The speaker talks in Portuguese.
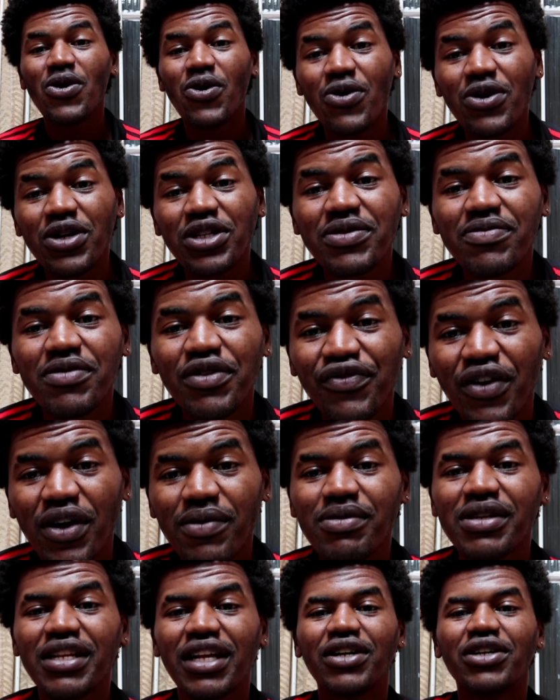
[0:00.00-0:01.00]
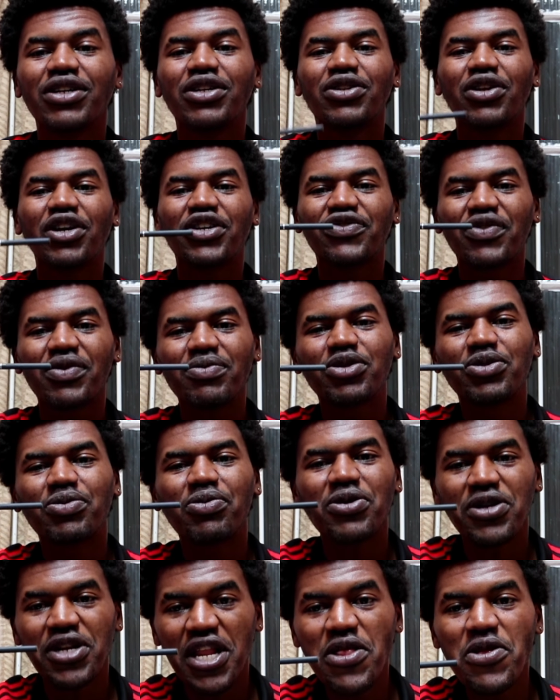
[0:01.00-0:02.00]
Hoje, minha família, nós vamos
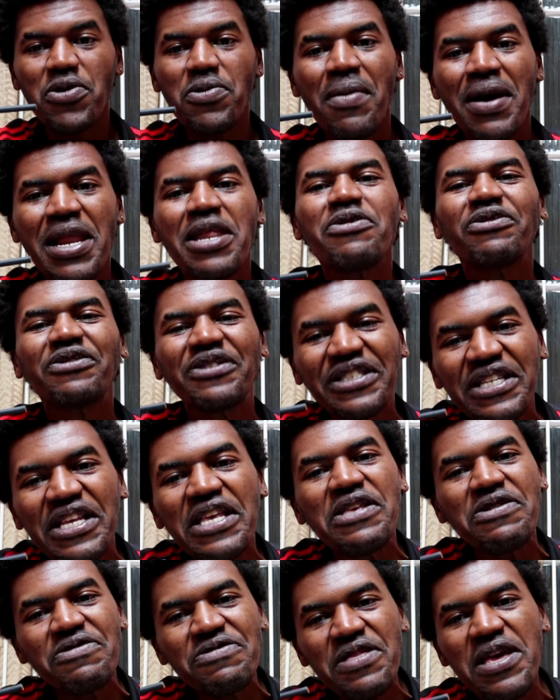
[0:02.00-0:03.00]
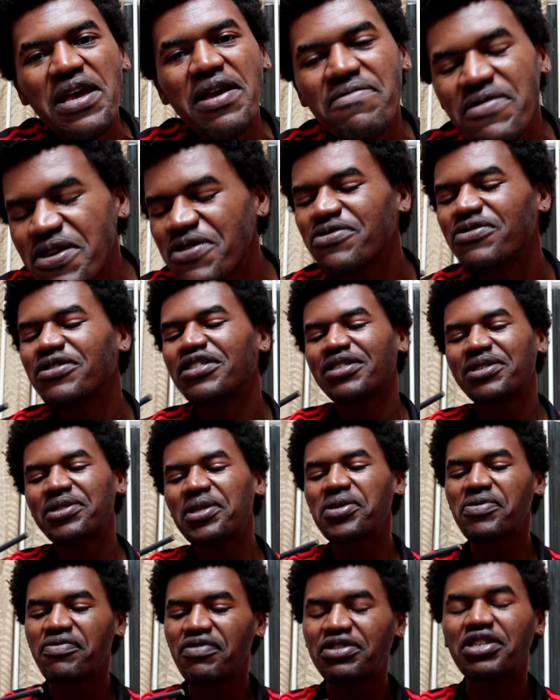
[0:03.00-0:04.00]
bolando um balãozinho, né, meu? De
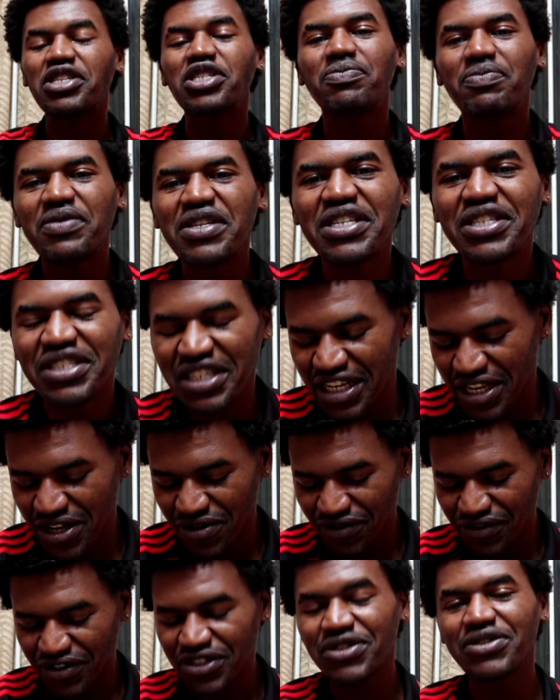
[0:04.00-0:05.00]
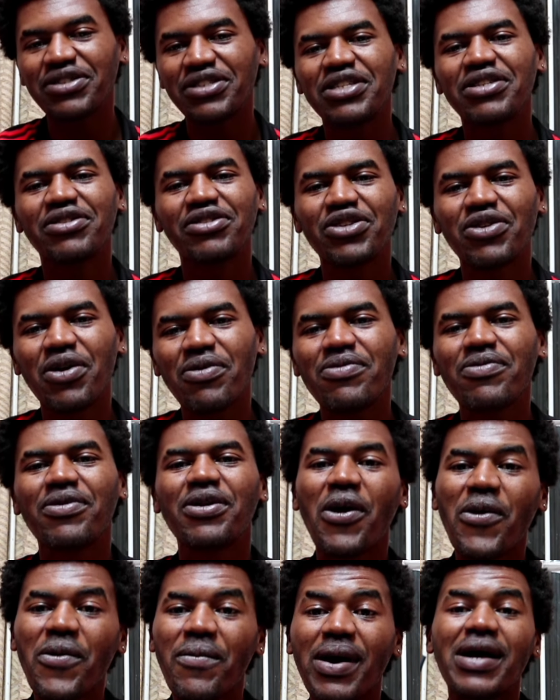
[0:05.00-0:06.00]
tanto vocês pedirem um videozinho de como
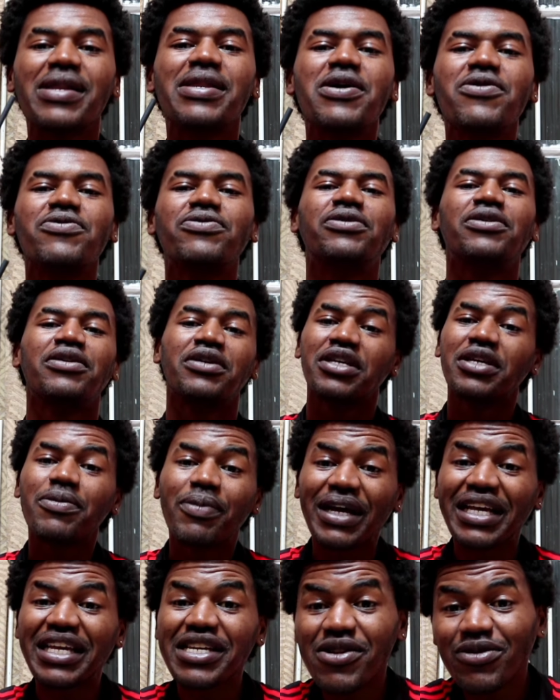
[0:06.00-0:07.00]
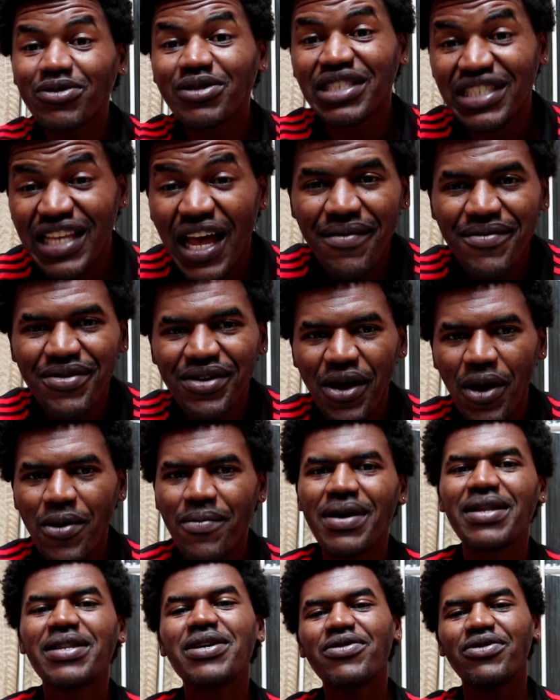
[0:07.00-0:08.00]
bolar um balão, e pra quem não sabe o que é um
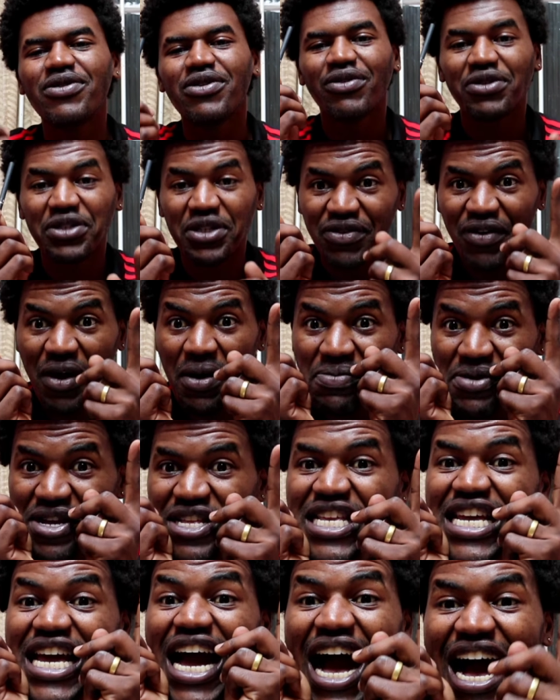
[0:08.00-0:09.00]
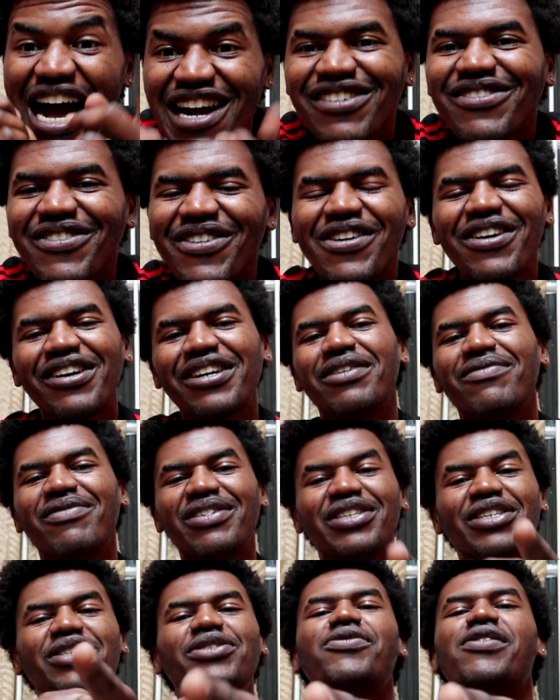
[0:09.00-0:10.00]
balão, você vai aprender agora,
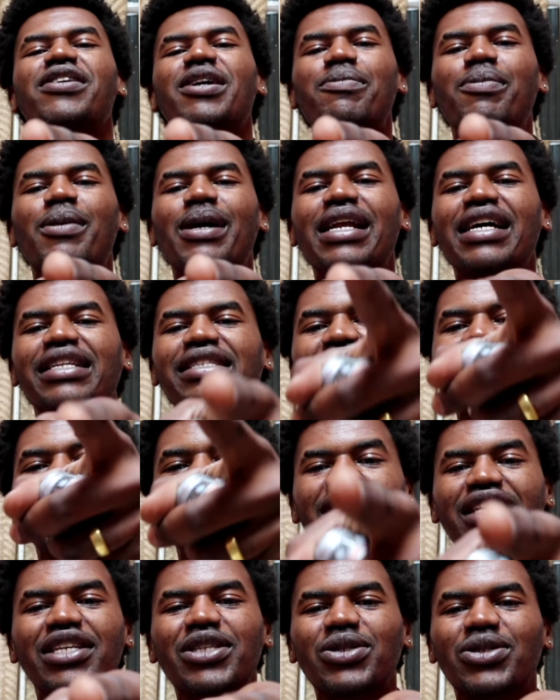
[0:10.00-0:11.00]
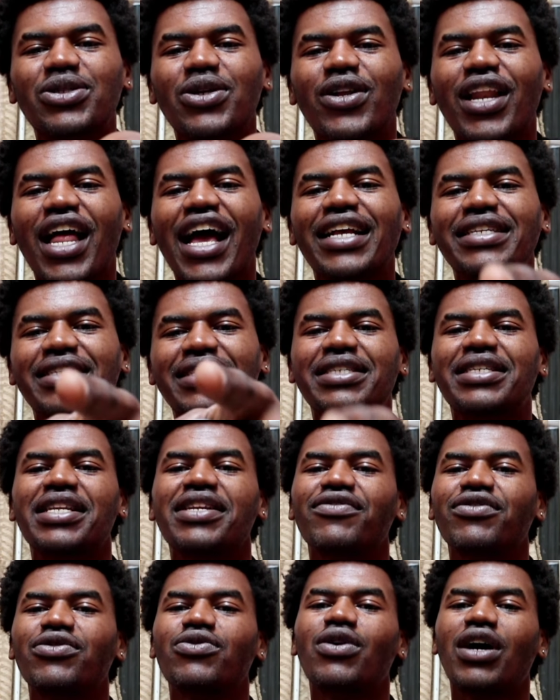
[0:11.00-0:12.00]
mas antes de qualquer parada, deixa o seu like, se
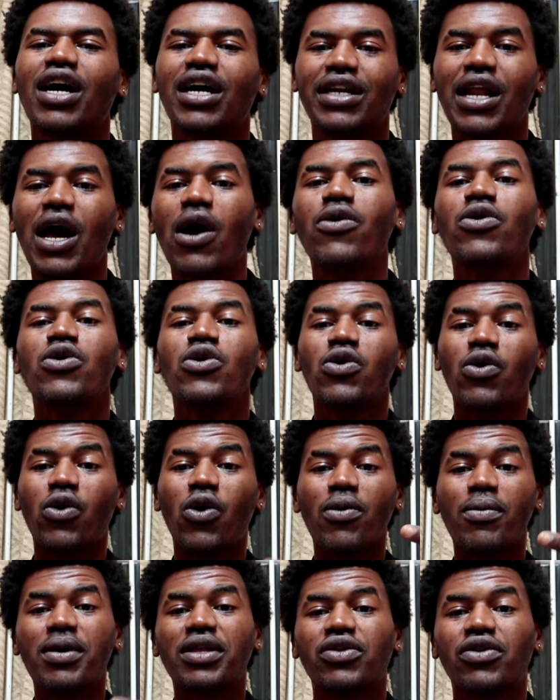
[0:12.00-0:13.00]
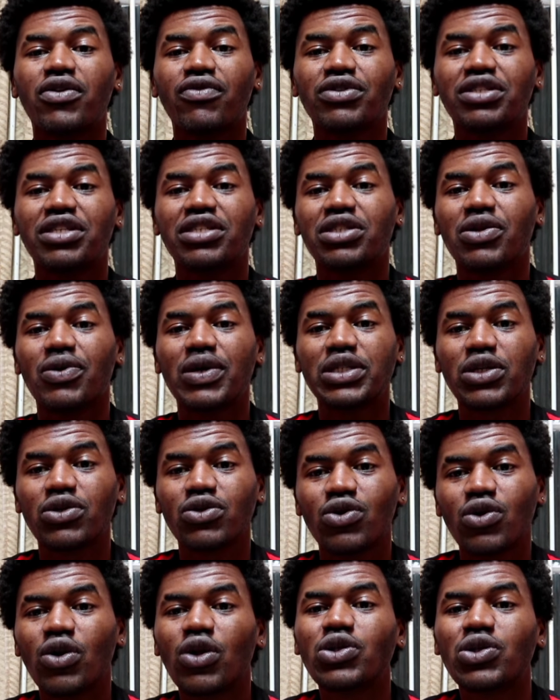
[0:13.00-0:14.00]
inscreva no canal, comenta o que vocês estão
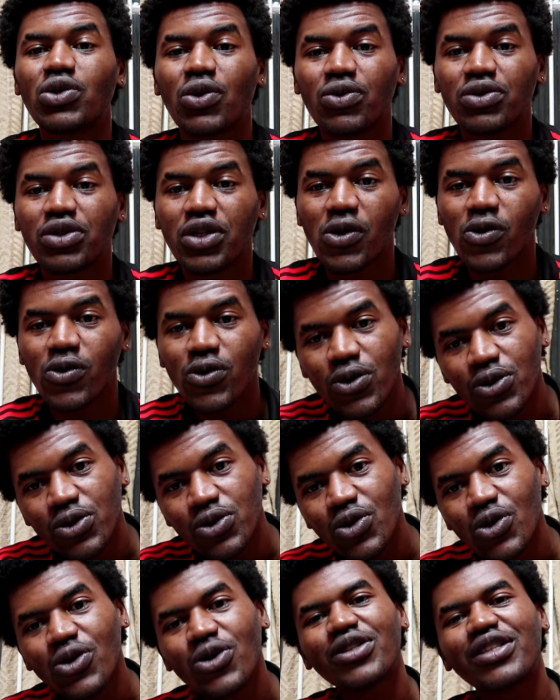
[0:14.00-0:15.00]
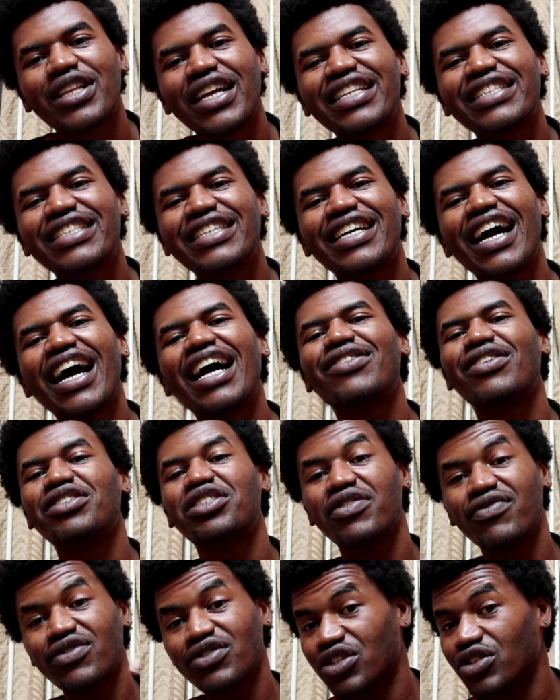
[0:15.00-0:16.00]
achando do nosso conteúdo, tá ligado?
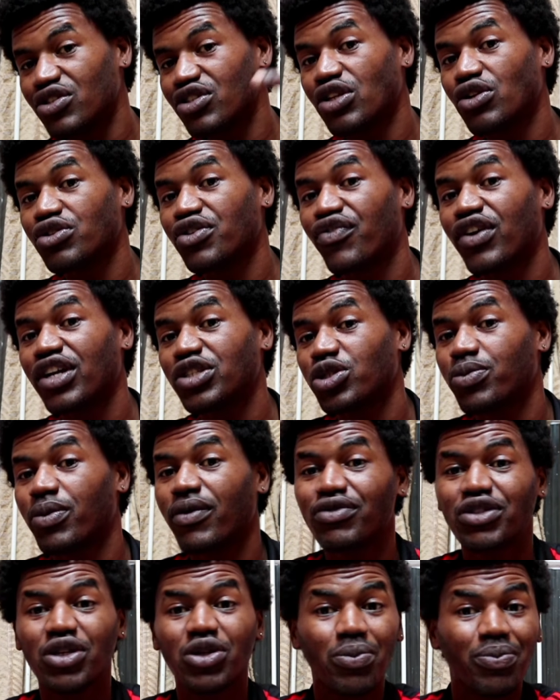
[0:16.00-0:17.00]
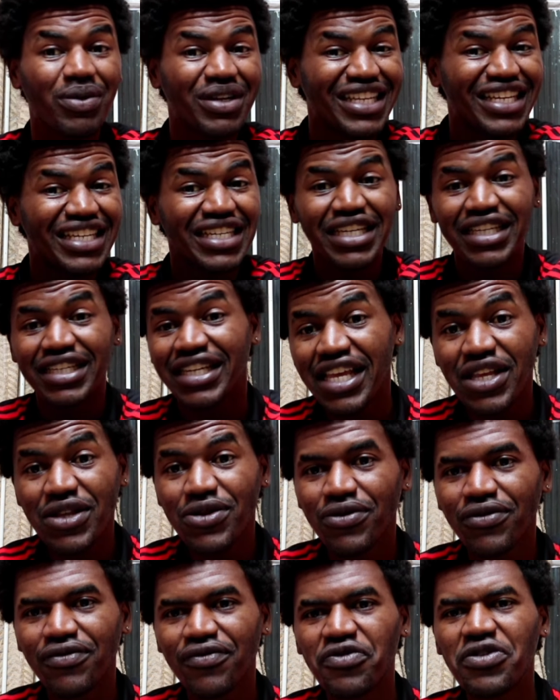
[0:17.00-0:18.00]
Ative o sininho das notificações pra você não perder
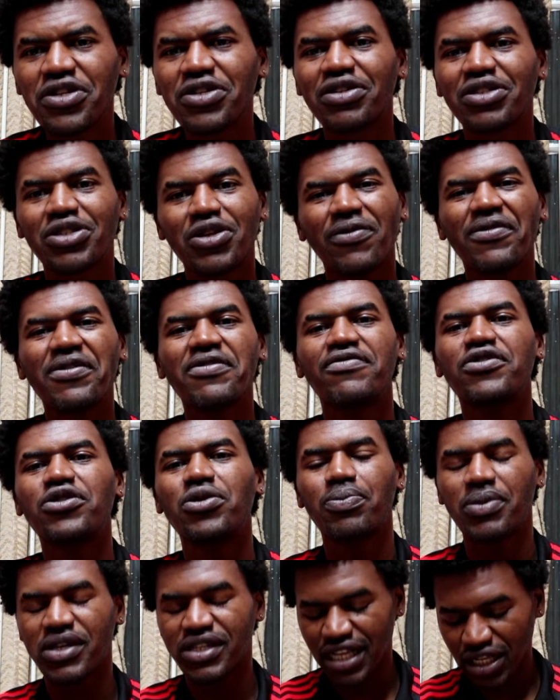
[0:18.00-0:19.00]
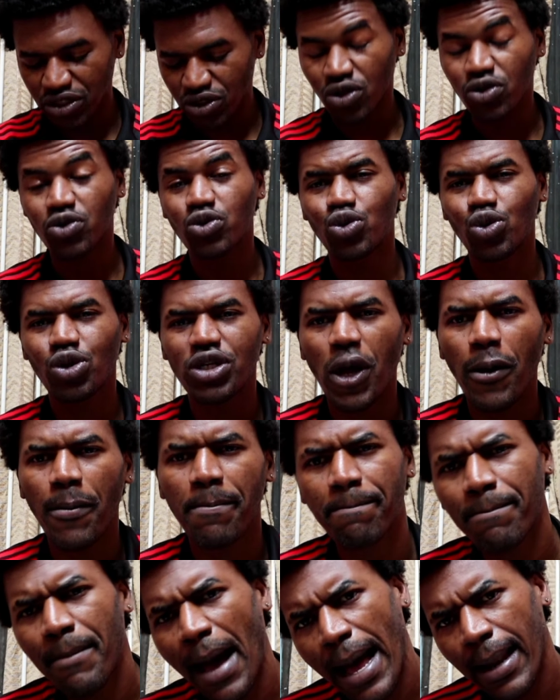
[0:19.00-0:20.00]
nenhum vídeo, que só vem vídeo pesado, só
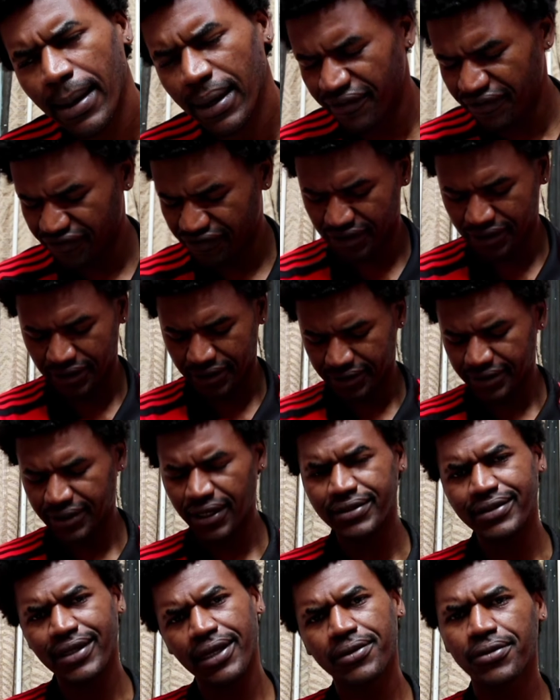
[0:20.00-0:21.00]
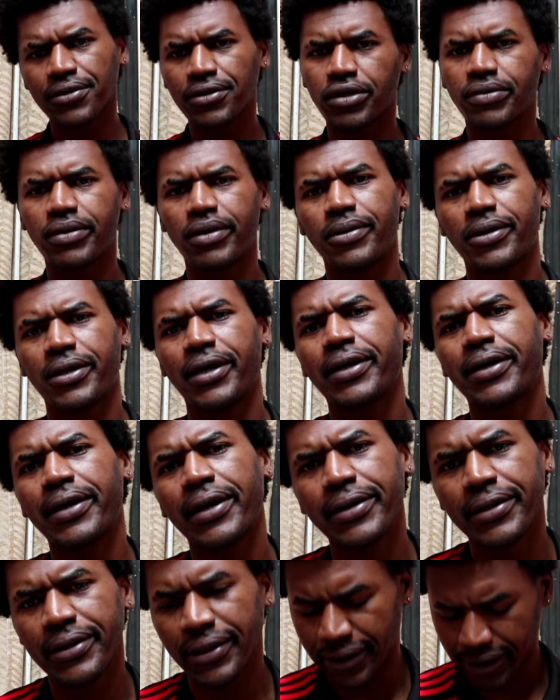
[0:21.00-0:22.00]
tutorial bala, fi. Esqueça tudo, bebê, ai
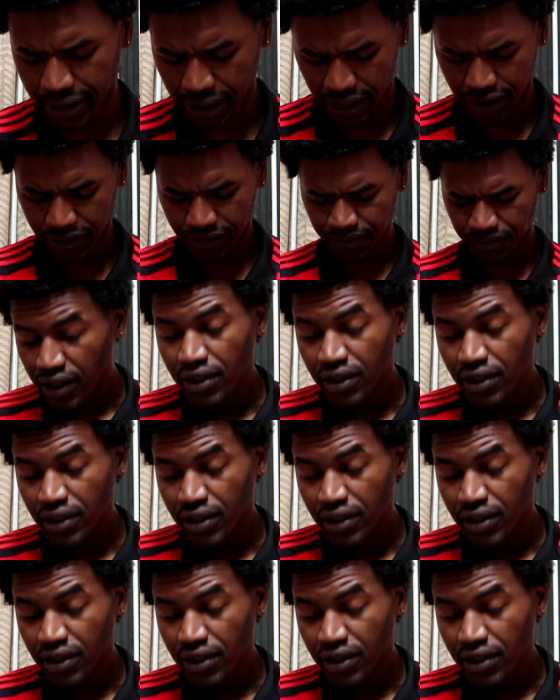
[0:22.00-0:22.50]
carica.